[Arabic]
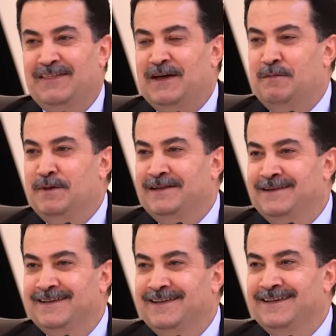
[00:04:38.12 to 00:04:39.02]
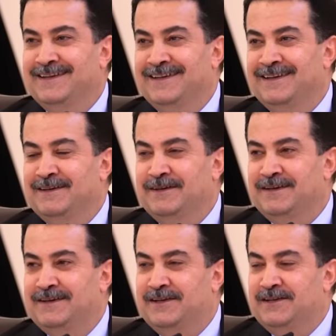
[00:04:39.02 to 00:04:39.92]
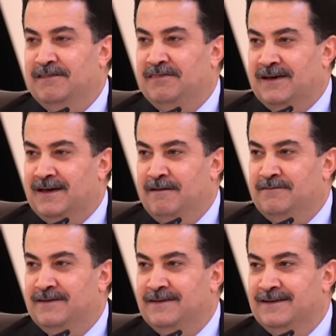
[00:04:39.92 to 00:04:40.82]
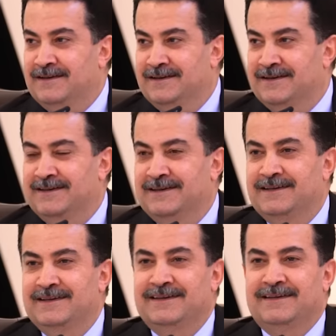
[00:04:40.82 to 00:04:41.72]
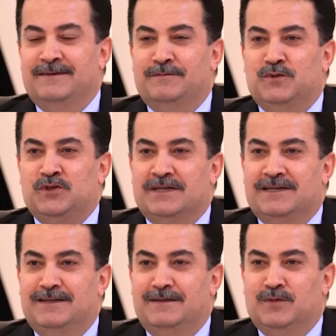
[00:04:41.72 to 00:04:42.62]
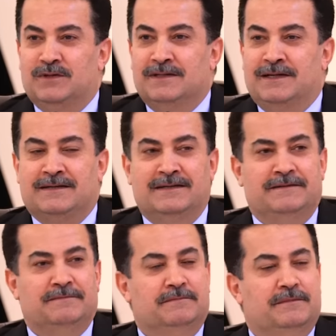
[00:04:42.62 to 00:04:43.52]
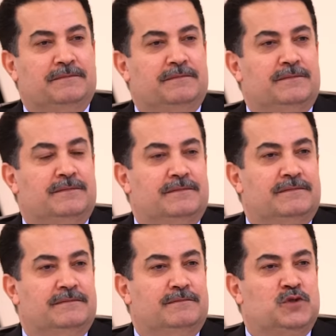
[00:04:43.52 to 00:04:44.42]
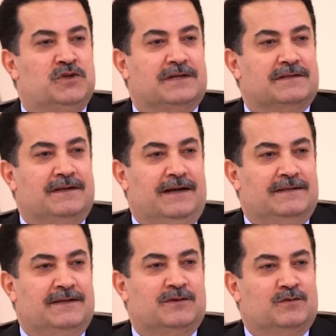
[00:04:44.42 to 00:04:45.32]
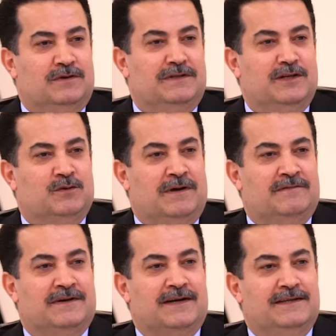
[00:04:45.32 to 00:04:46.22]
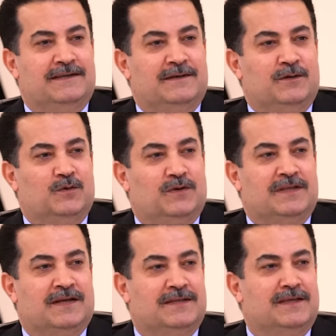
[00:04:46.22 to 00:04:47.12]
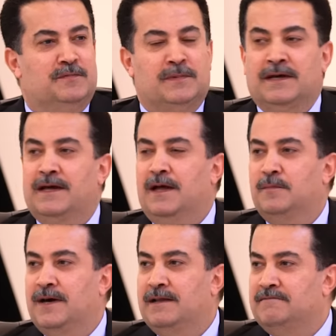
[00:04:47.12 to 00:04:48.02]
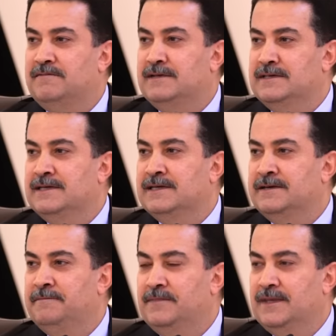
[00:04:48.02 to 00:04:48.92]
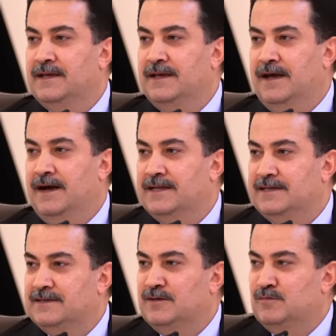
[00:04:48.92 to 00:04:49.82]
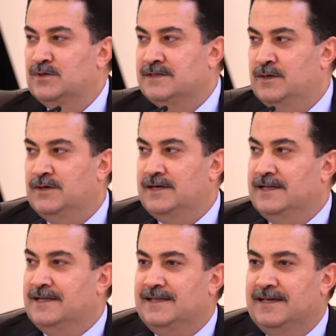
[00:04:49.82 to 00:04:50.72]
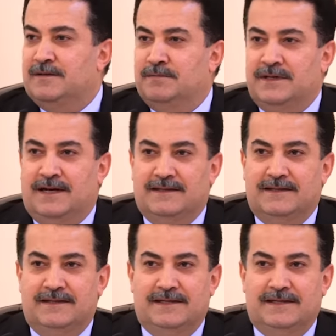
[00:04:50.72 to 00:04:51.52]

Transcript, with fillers: هذا عمل آه، للثقافة بشكل مطلق بشرط أعتقد كنا نتوافق عليه هو تقديم أعمال فنية عالية المستوى تليق بهذه